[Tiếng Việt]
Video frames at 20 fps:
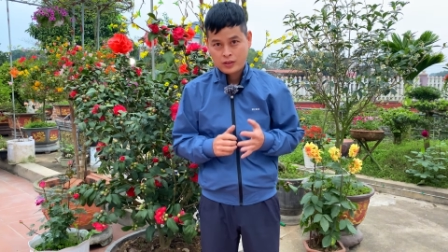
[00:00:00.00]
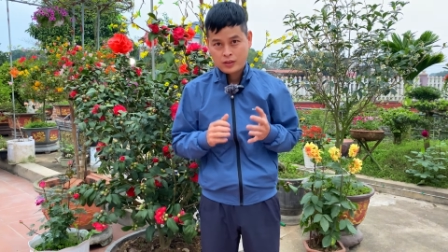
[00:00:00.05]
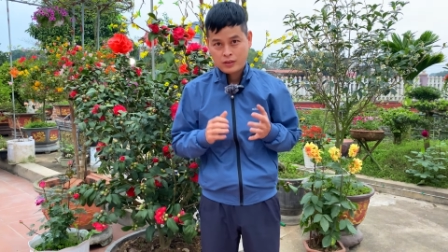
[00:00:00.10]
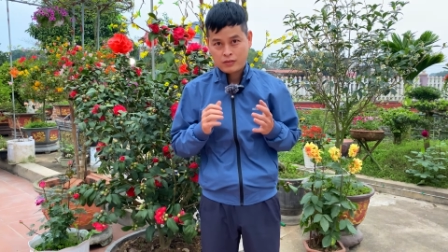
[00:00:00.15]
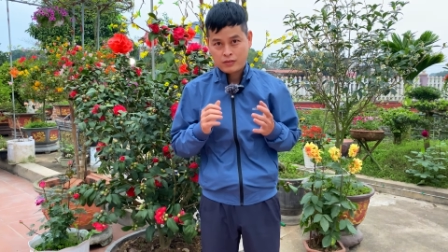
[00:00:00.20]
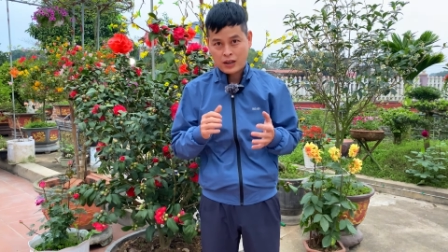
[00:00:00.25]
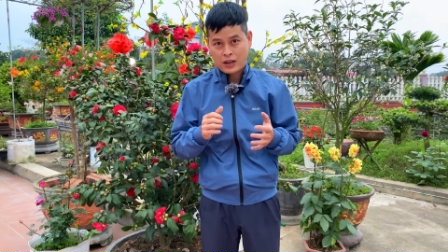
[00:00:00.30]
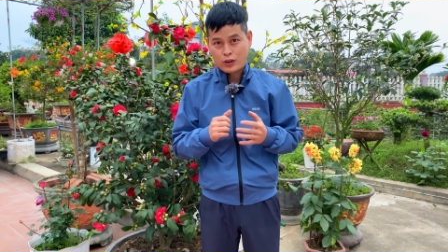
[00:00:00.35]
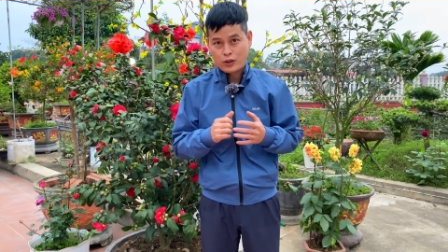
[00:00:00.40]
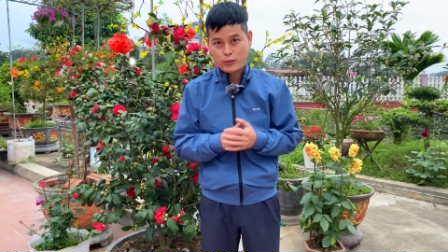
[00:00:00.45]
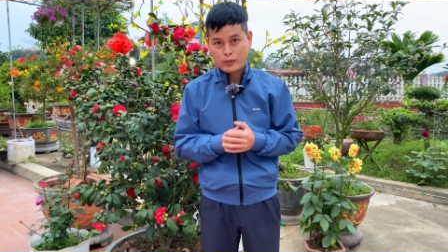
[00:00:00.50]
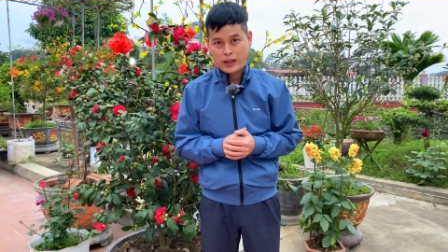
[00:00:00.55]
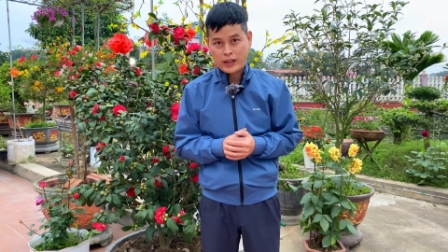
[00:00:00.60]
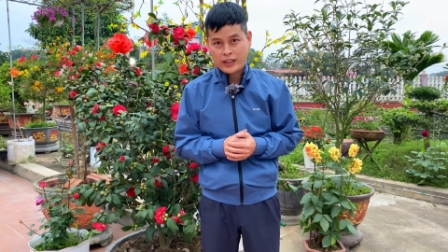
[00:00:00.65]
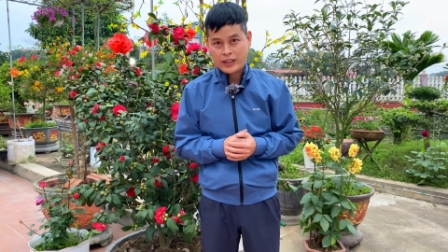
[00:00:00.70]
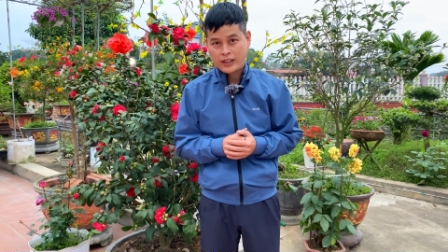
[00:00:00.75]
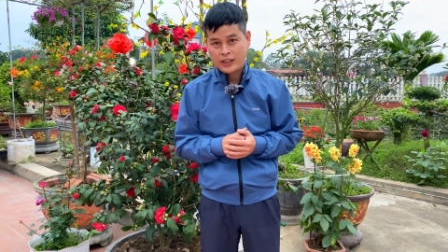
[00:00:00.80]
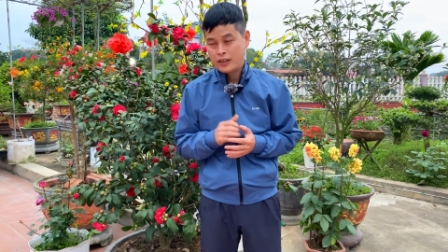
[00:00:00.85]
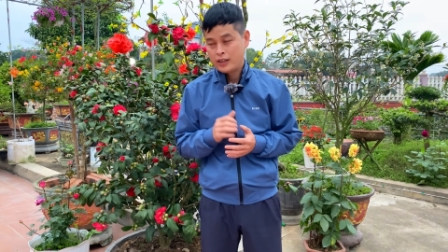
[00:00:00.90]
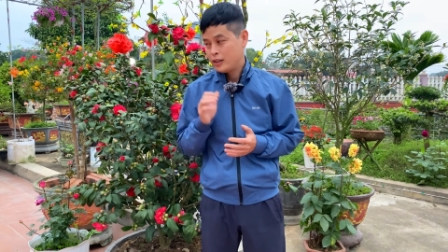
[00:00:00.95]
Và hôm
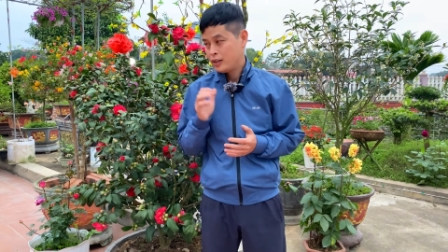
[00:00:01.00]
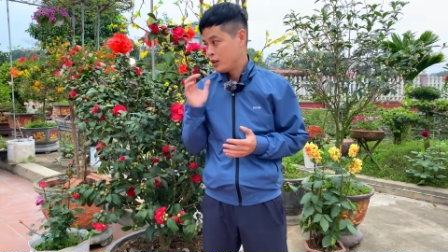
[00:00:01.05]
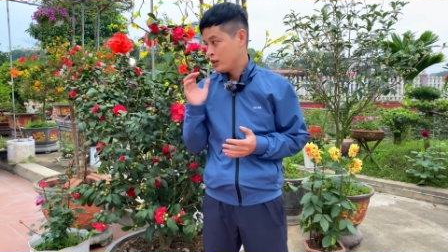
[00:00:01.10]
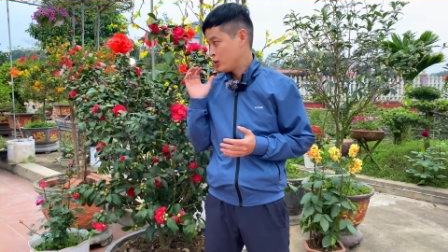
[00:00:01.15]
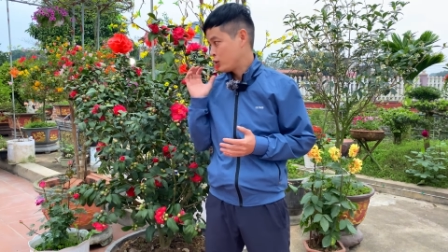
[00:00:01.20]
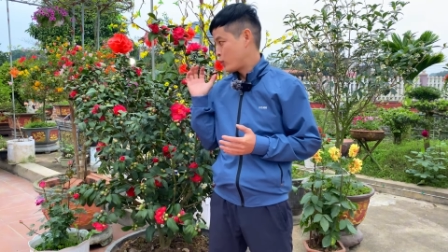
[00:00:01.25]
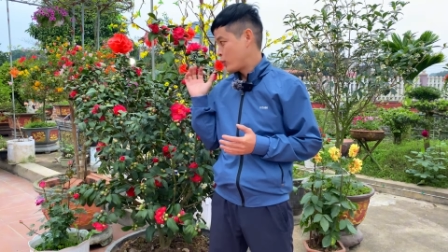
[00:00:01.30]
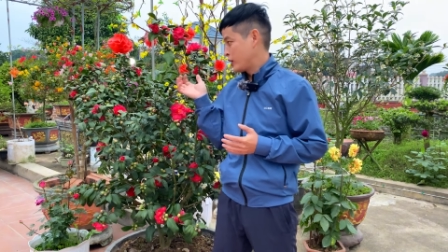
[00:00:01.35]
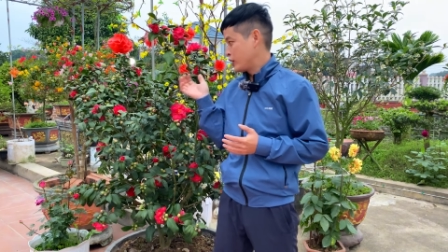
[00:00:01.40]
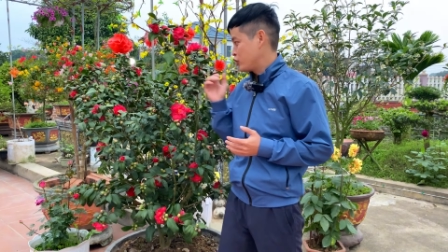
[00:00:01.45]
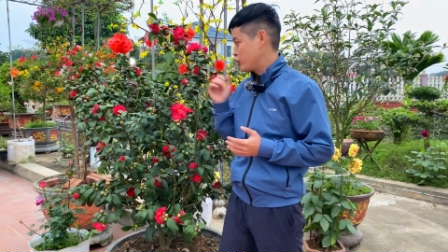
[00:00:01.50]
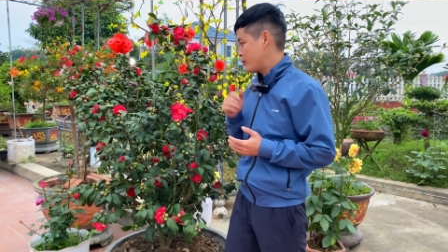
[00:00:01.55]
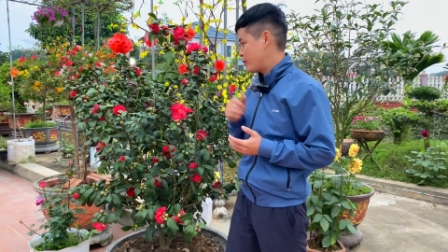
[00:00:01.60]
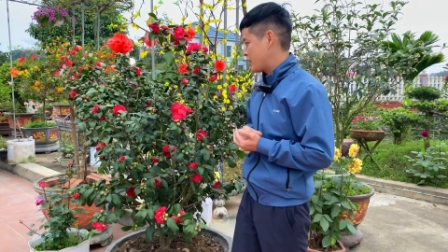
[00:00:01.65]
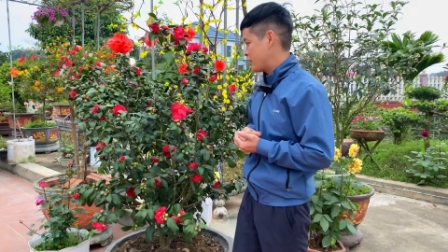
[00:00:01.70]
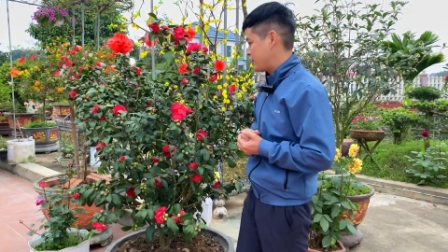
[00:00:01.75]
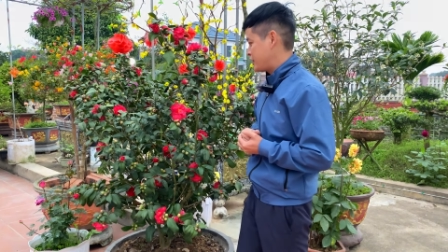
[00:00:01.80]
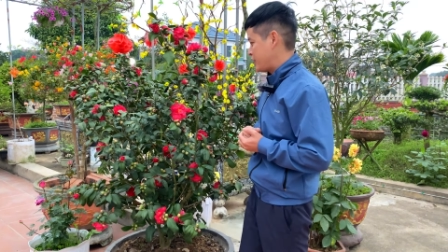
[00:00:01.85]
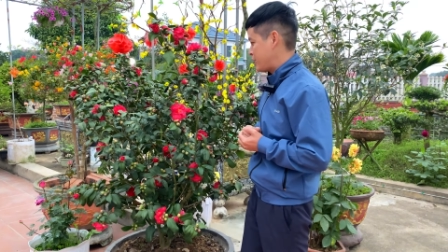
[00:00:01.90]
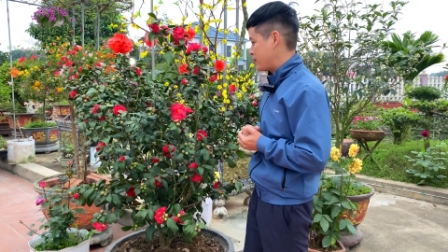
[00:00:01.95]
nay quay cho các
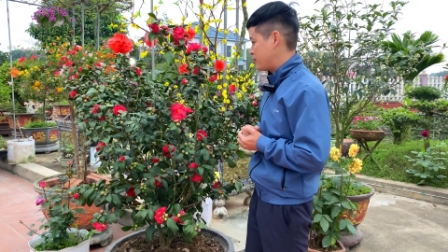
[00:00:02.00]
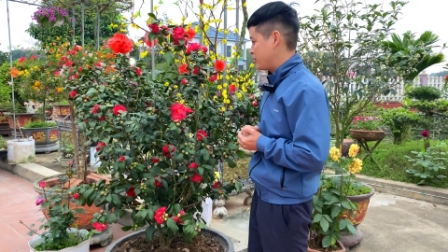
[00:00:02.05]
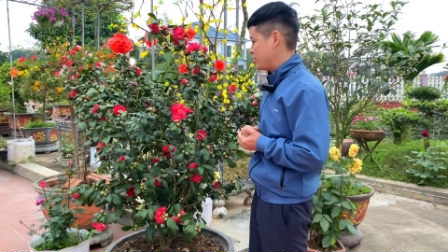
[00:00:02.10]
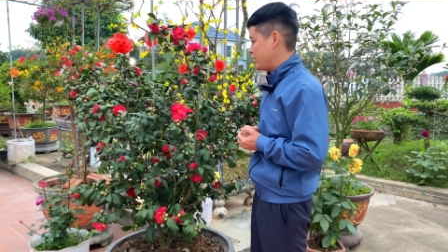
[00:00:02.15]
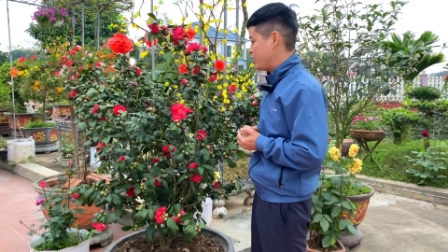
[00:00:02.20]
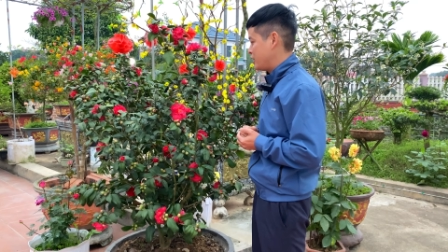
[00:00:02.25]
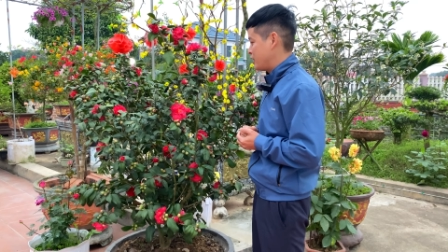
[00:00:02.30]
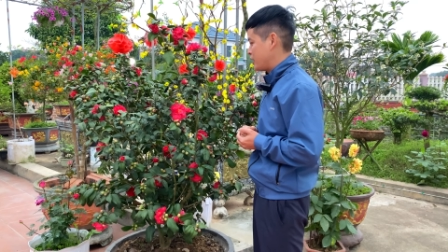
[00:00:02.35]
bác xem đây